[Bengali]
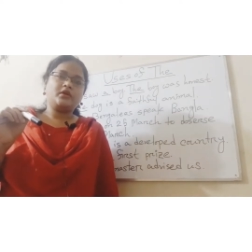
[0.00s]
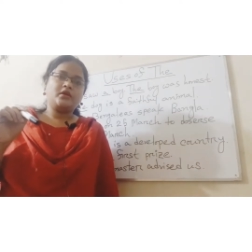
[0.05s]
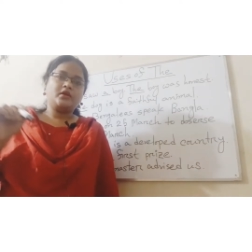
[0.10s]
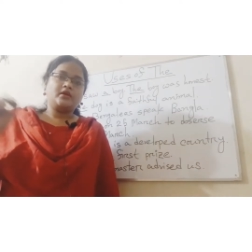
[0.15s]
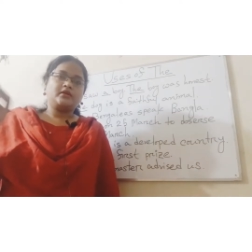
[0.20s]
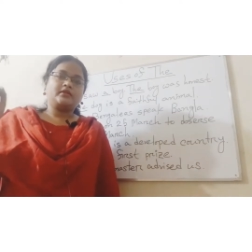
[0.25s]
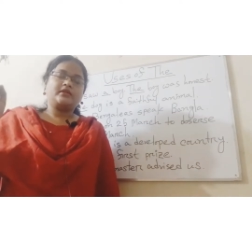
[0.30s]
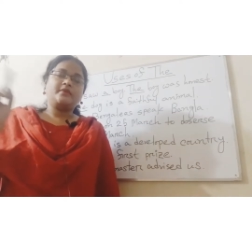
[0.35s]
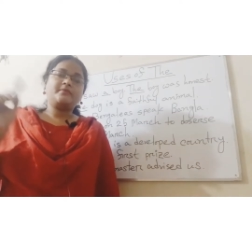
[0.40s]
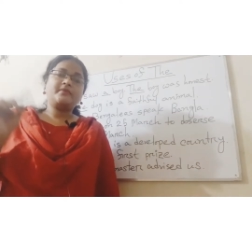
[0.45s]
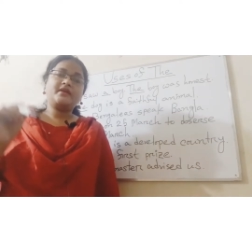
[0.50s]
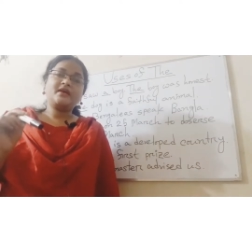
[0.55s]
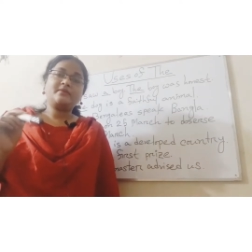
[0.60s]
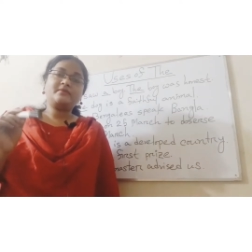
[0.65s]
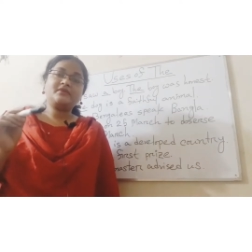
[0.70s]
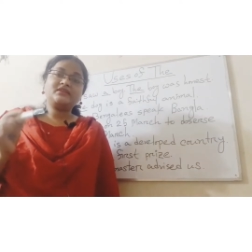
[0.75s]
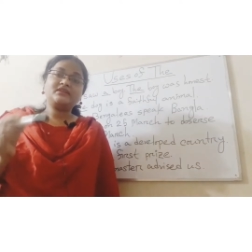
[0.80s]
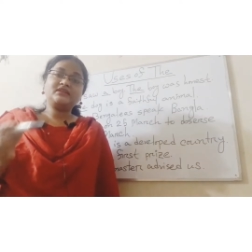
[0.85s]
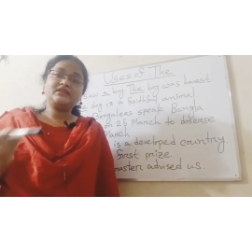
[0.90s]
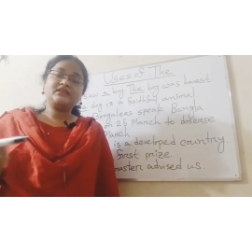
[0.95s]
তার মানে
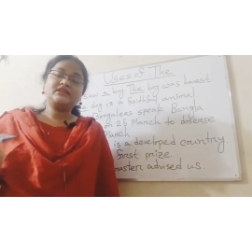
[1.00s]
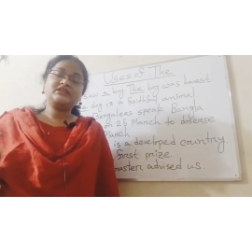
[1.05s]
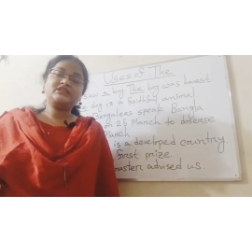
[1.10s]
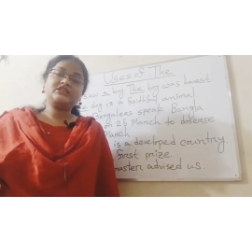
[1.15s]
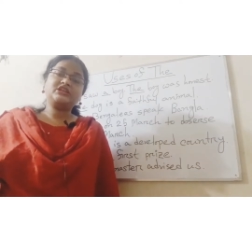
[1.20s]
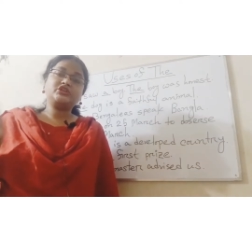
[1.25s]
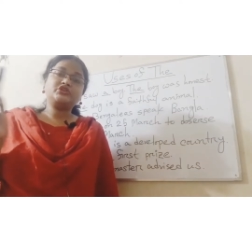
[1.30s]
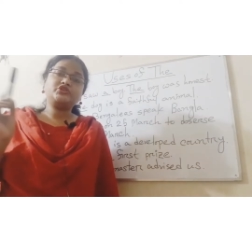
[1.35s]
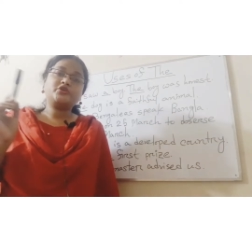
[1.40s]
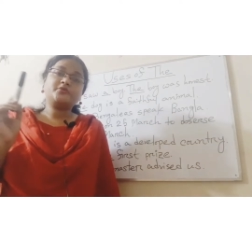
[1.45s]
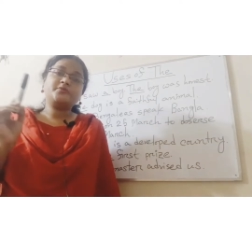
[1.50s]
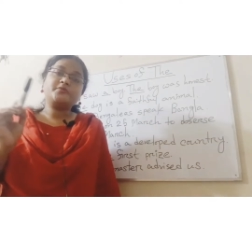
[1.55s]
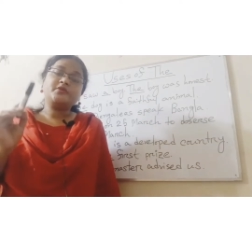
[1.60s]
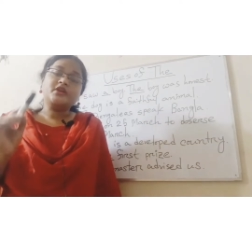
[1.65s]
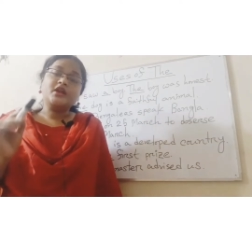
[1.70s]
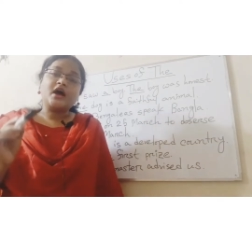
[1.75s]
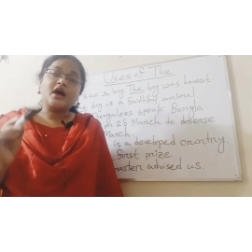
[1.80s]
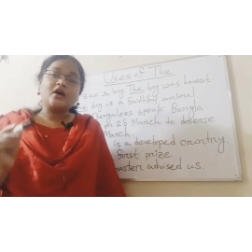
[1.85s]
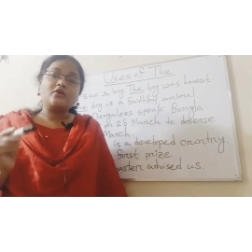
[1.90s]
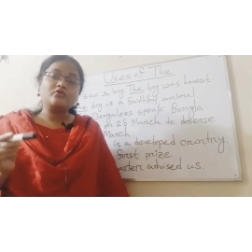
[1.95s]
আমাদেরকে সেই সব
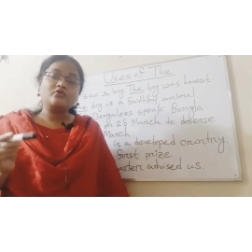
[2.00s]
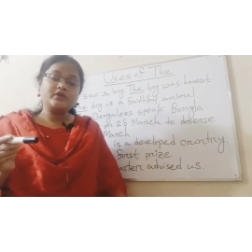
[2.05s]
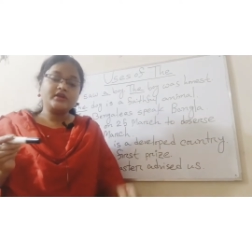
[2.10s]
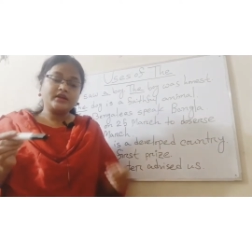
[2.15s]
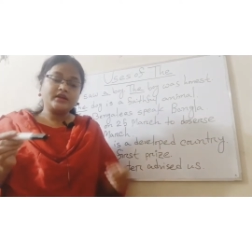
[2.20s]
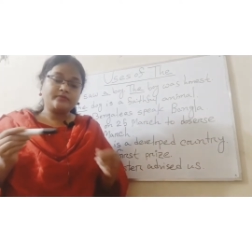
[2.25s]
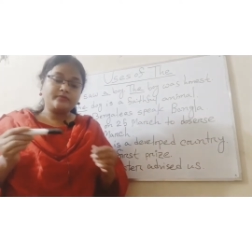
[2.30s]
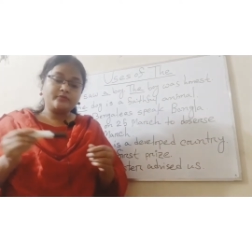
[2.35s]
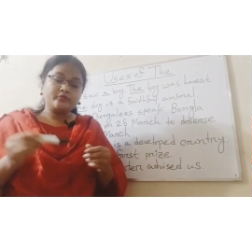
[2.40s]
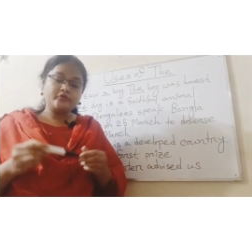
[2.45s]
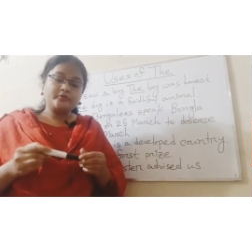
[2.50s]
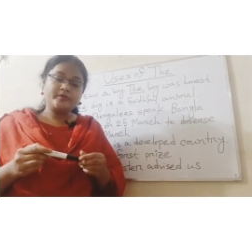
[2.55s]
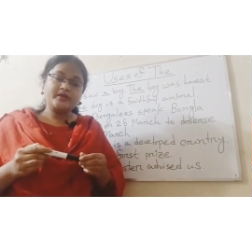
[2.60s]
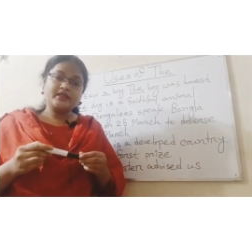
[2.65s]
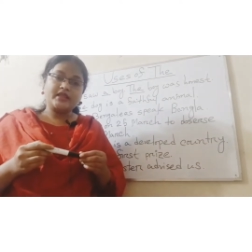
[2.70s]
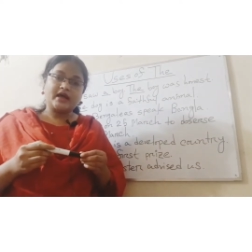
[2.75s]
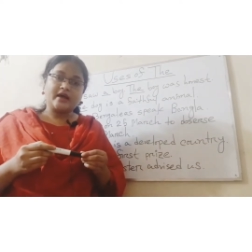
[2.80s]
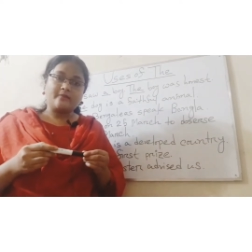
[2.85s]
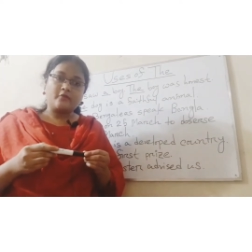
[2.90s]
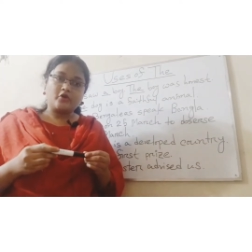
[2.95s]
নাউনের পূর্বে
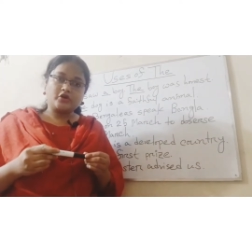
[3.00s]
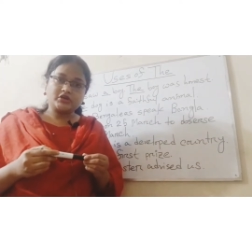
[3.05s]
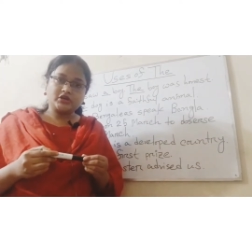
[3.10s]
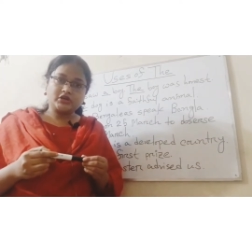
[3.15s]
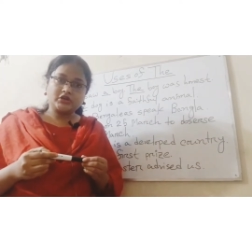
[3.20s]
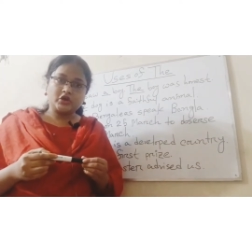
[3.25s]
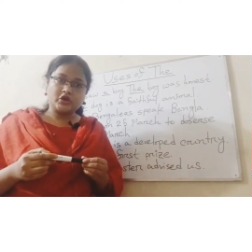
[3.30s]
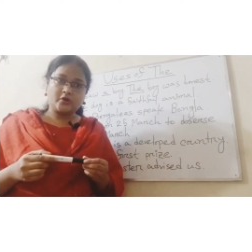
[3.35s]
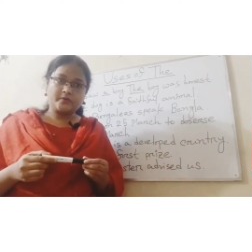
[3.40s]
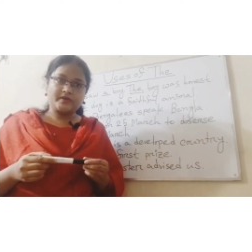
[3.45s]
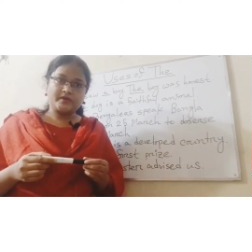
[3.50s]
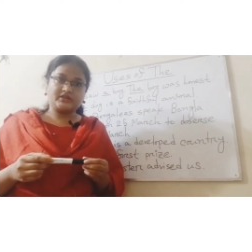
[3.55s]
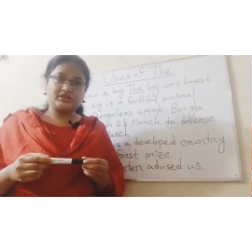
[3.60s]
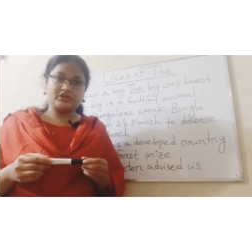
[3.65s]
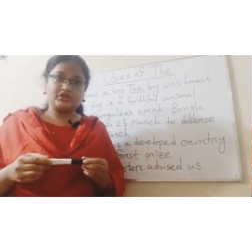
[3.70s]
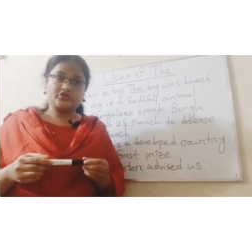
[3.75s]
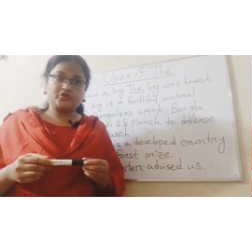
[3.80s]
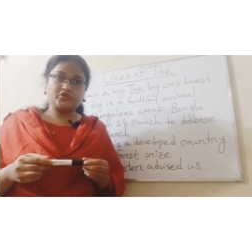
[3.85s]
দা বসাতে হবে যেসব